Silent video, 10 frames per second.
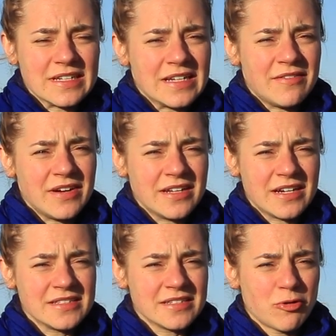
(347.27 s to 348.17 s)
da war eine
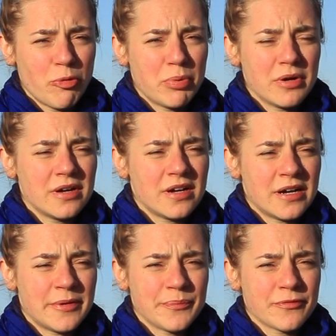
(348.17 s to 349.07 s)
ganze Gruppe
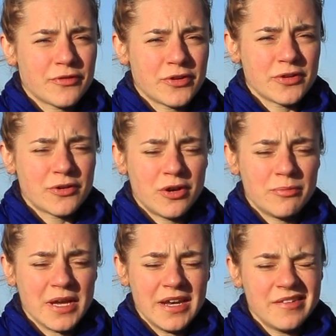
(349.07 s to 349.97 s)
ähm, von
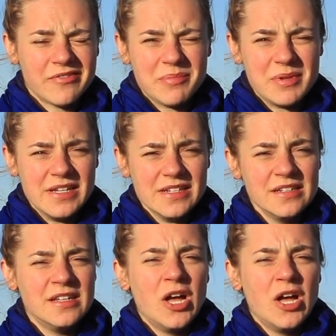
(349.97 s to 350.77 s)
Kolumbianern, eine Familie